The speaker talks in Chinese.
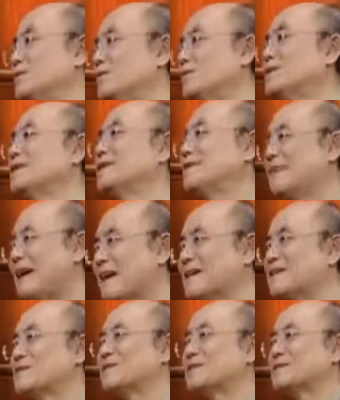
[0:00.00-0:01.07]
音机、录音
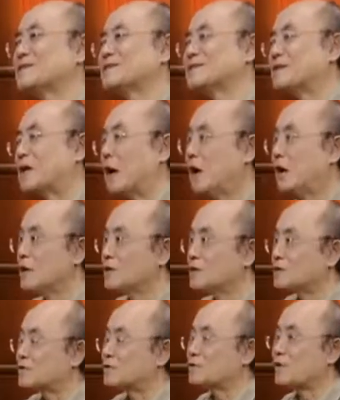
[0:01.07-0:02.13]
带，还是双
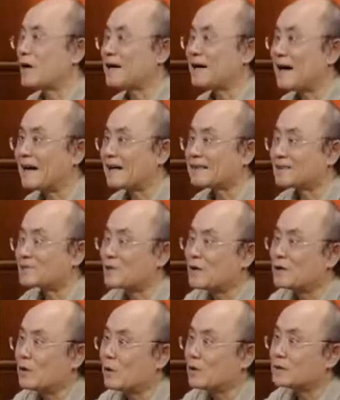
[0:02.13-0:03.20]
卡的，双卡的
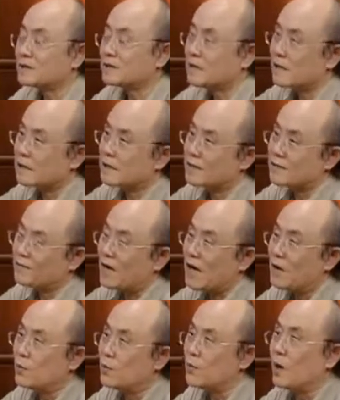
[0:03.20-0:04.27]
砖头机啊，可以
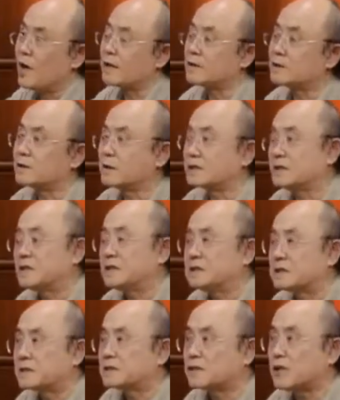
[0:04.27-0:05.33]
翻录啊，可以说第
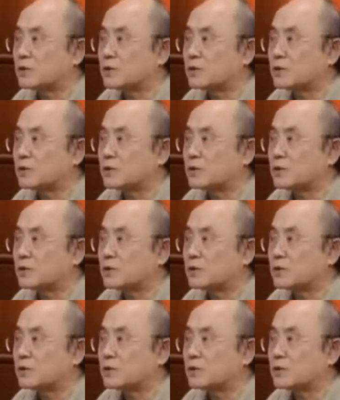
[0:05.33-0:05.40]
一